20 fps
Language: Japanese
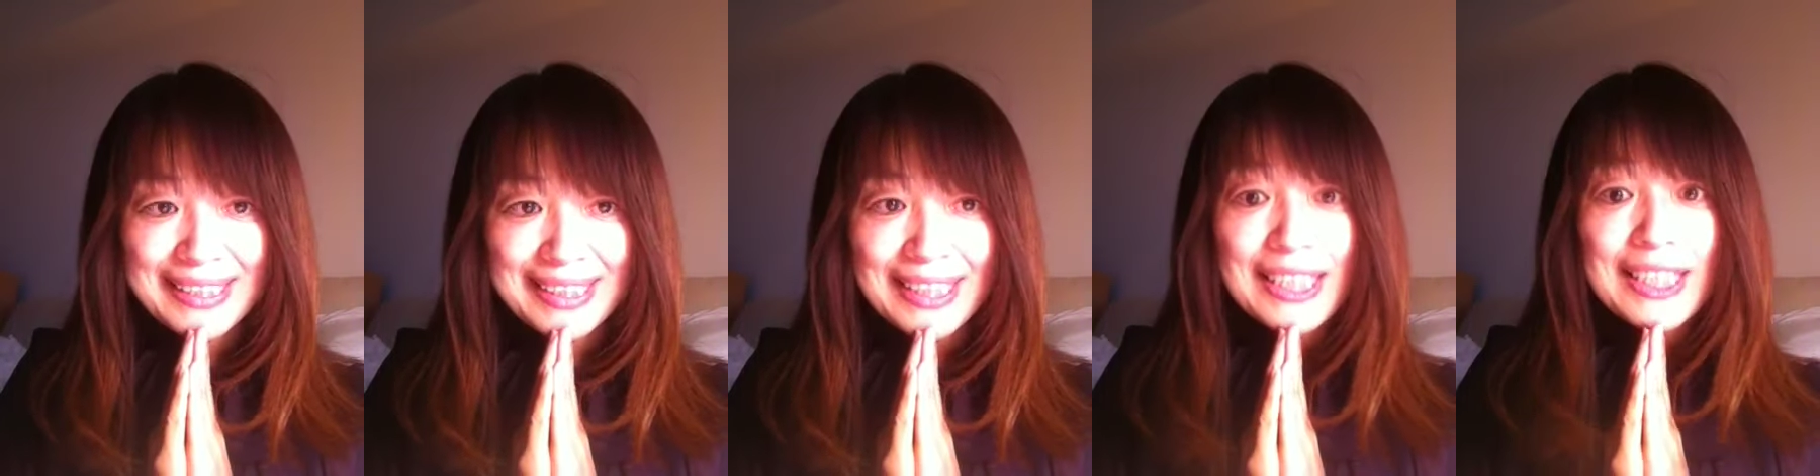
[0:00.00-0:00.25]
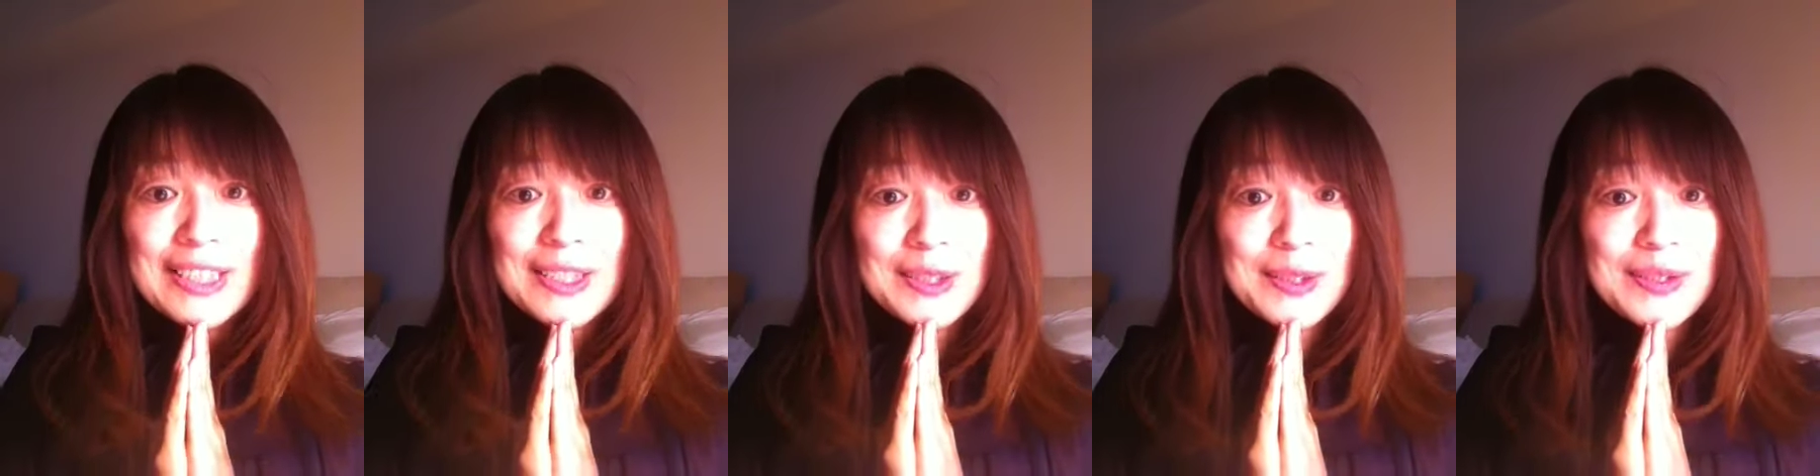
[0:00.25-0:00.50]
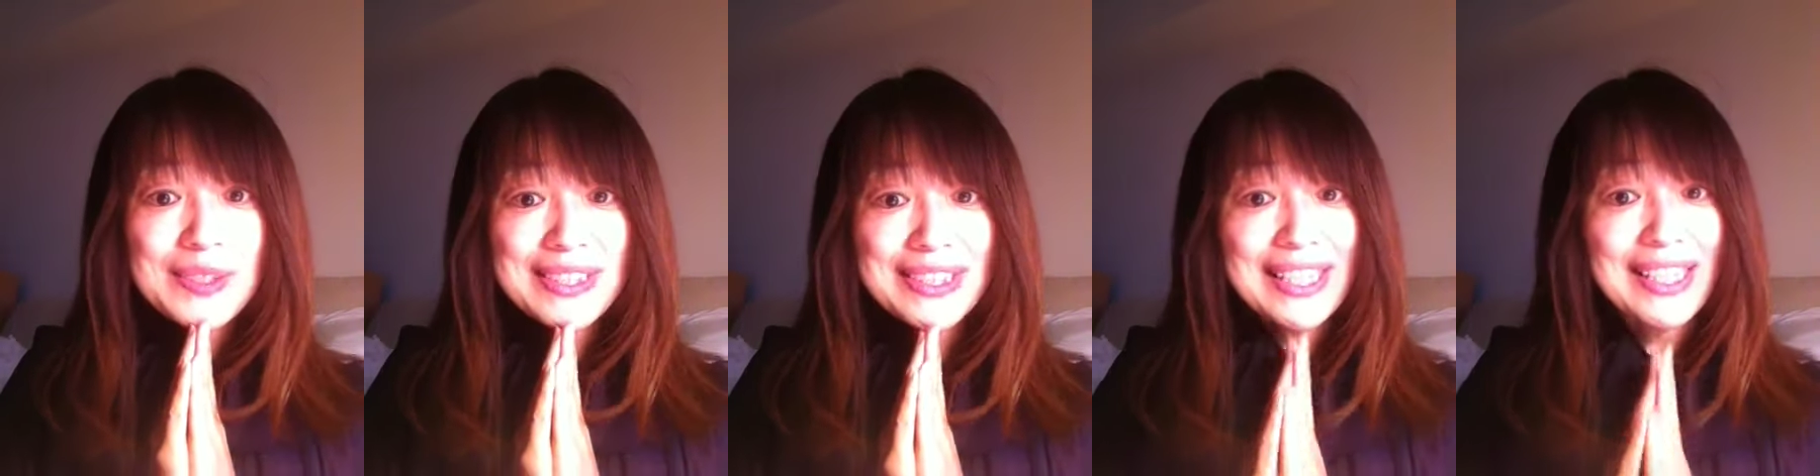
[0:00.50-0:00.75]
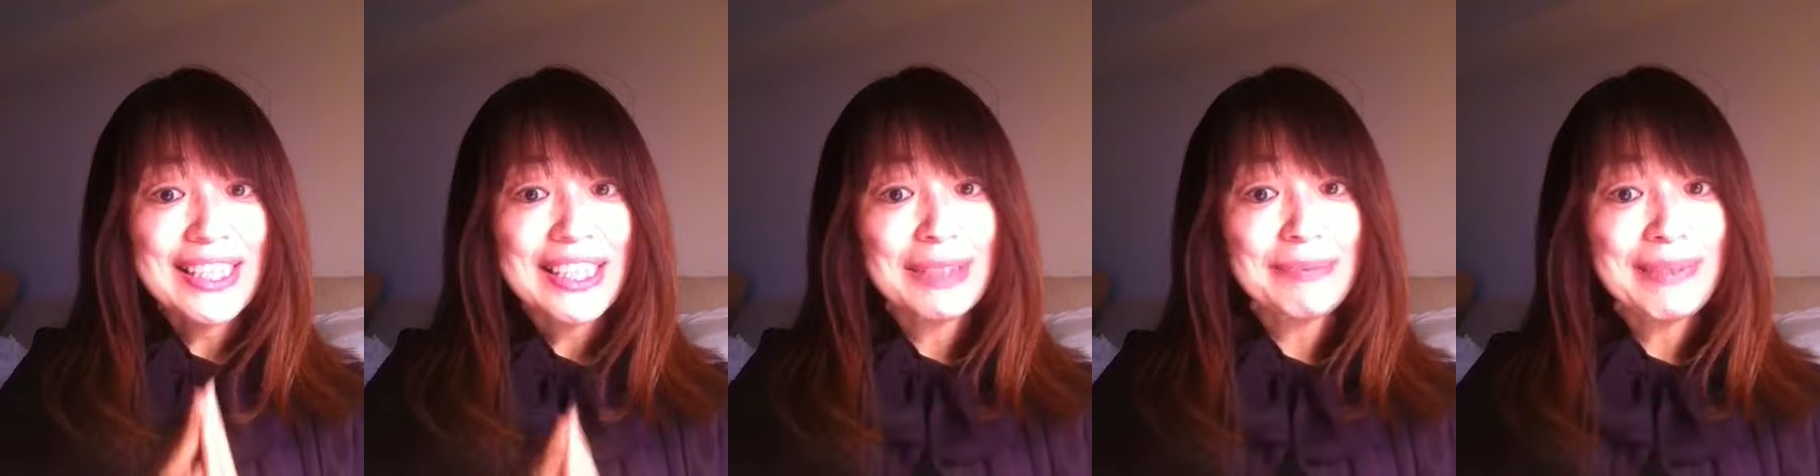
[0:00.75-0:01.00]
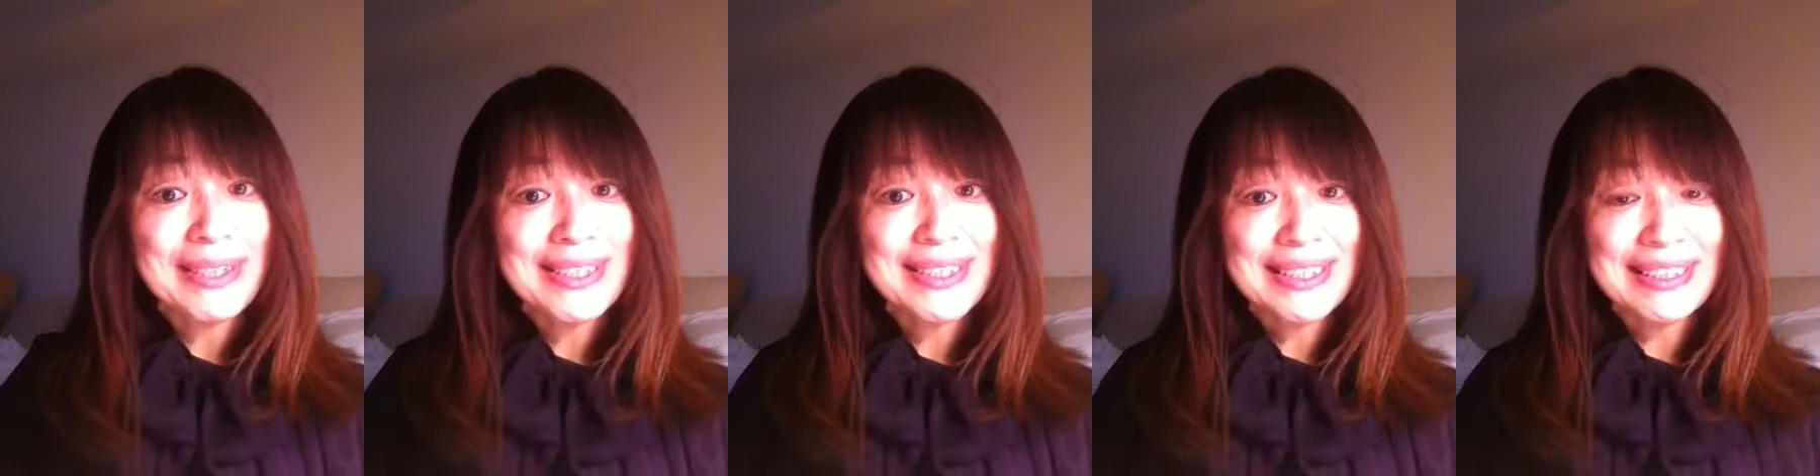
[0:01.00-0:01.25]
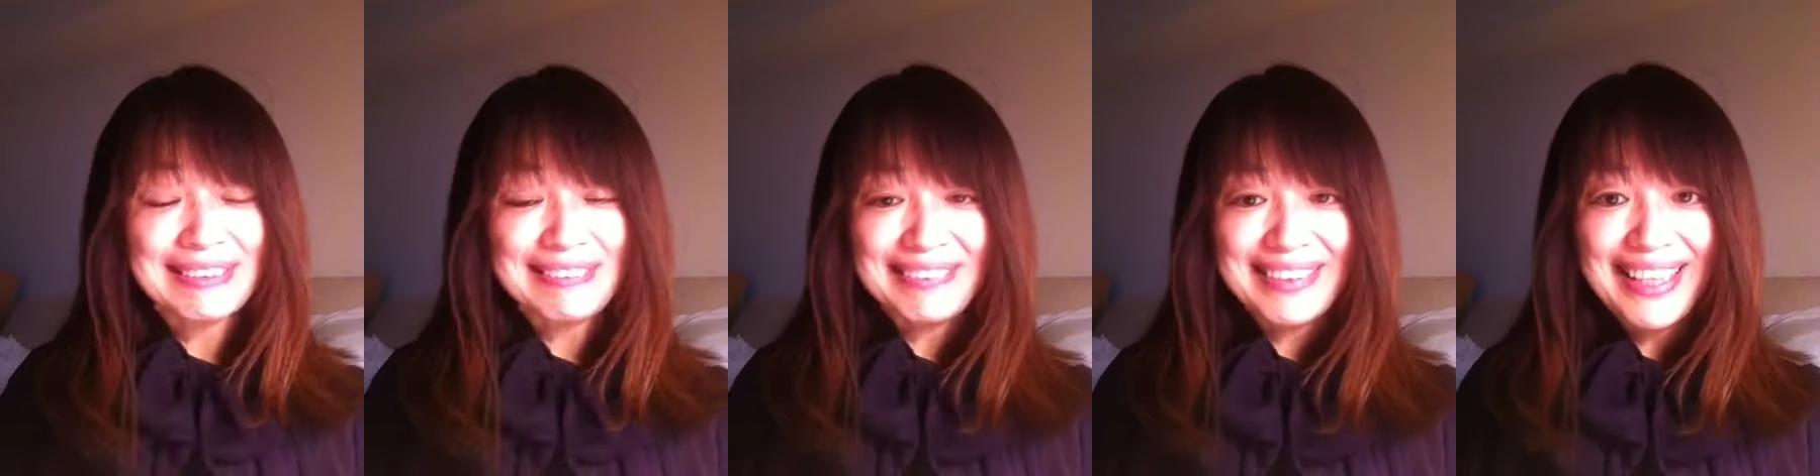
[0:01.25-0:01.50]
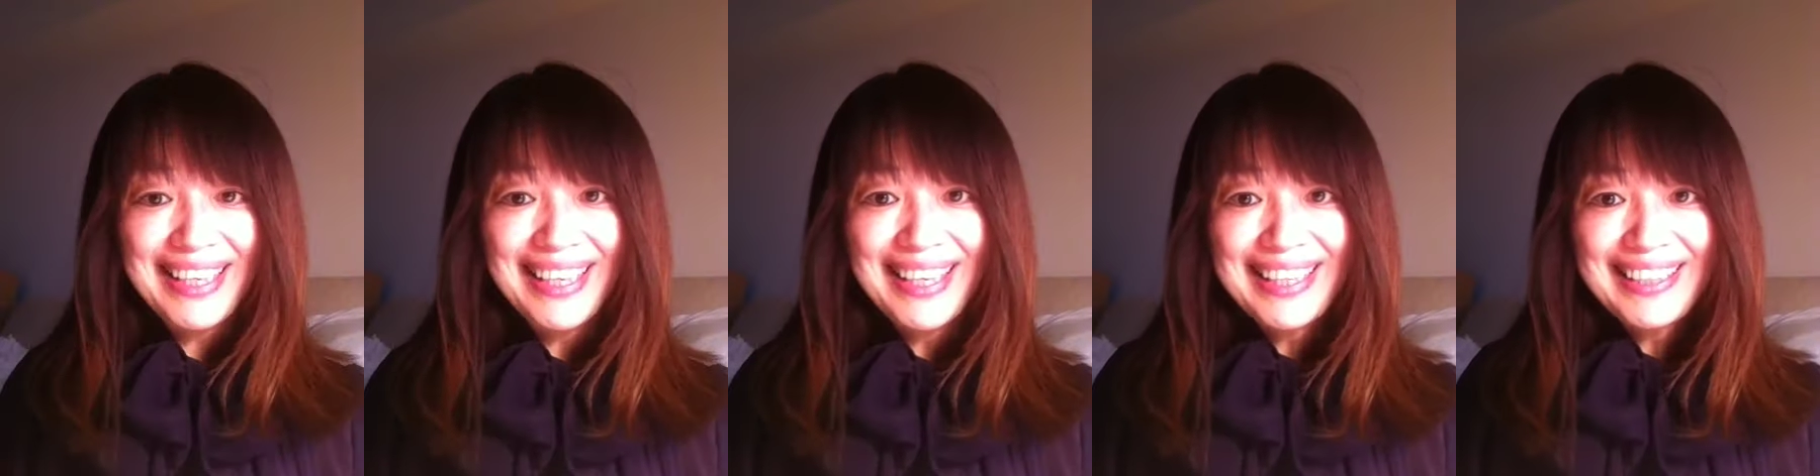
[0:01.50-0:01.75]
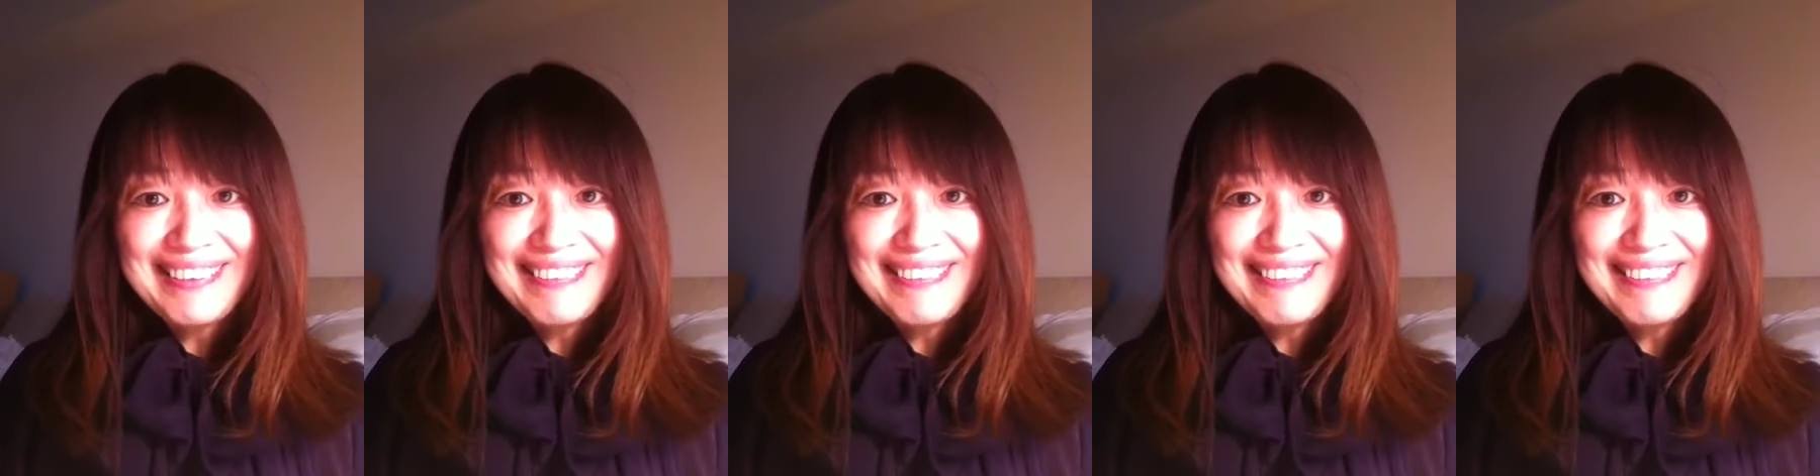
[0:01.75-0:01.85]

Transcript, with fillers: に少し書きましたのでよ